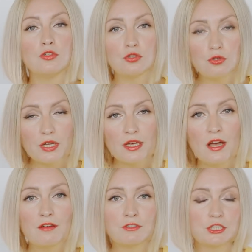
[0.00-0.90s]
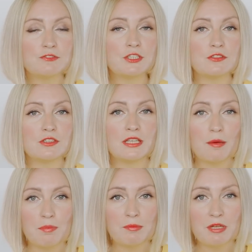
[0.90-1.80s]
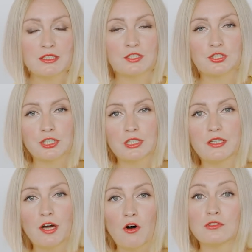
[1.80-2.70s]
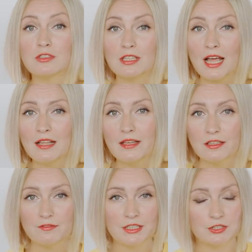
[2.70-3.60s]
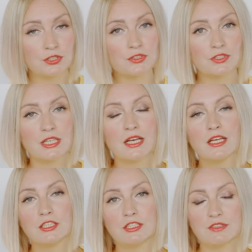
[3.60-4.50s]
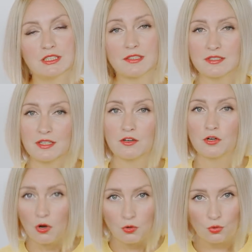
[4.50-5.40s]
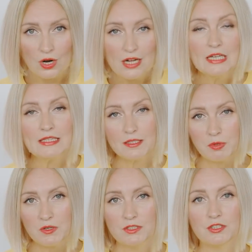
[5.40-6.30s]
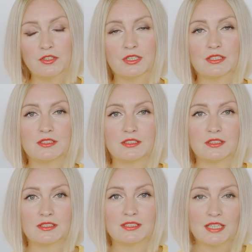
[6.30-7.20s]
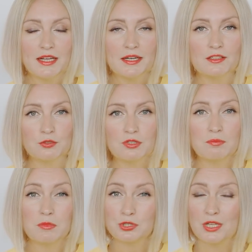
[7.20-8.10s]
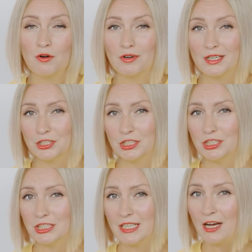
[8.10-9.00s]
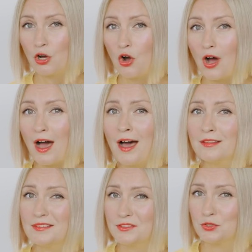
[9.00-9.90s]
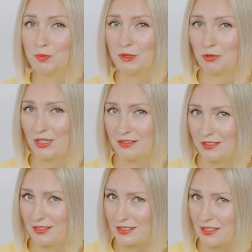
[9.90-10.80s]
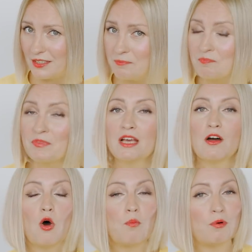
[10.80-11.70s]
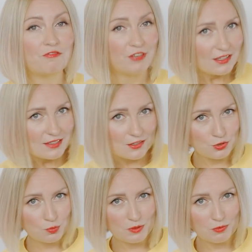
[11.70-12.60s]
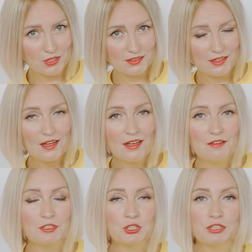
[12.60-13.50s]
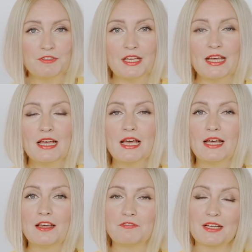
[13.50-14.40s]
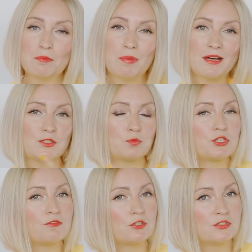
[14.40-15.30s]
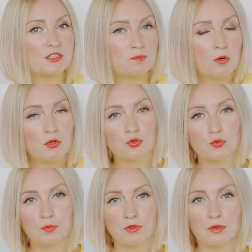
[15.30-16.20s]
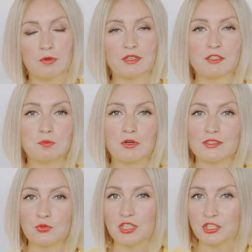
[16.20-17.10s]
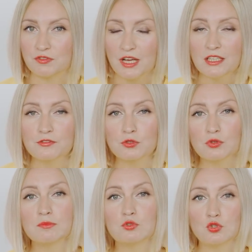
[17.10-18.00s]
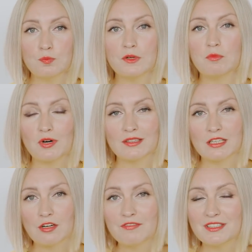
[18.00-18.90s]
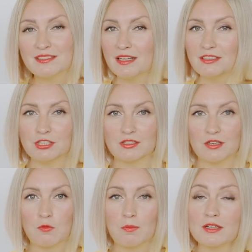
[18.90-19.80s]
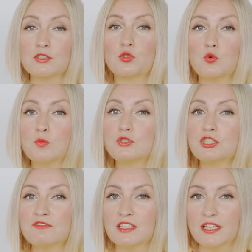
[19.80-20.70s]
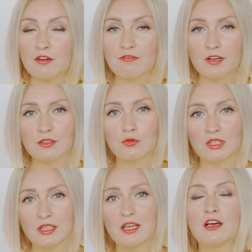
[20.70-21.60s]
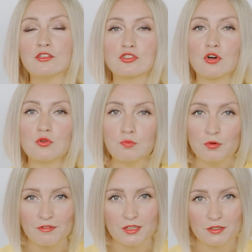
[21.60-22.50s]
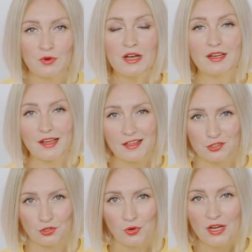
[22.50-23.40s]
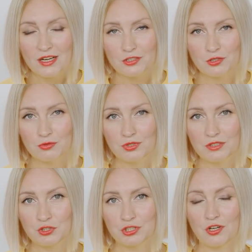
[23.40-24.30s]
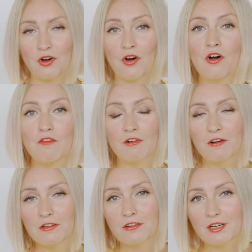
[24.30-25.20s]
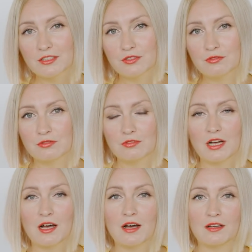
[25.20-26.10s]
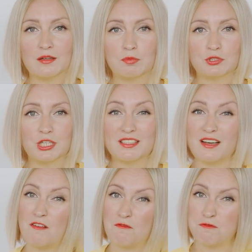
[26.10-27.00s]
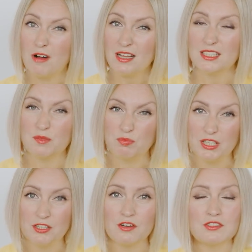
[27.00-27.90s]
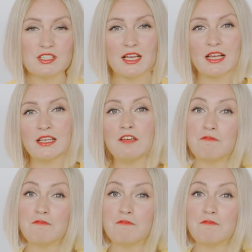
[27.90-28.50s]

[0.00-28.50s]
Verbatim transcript: drugi, właściwie od dnia premiery, czyli od lata 2019 roku. The Boys to jest y, serial, który można określić jako antysuperbohaterski opowiada o superbohaterach, ale właściwie e, w taki bardzo przewrotny sposób, e, ponieważ pokazuje świat, w którym superbohaterowie stali się taką bardzo uprzywilejowaną i skorumpowaną kastą. Kastą, której wszystko wolno, kastą, która e, posiada władzę, pieniądze i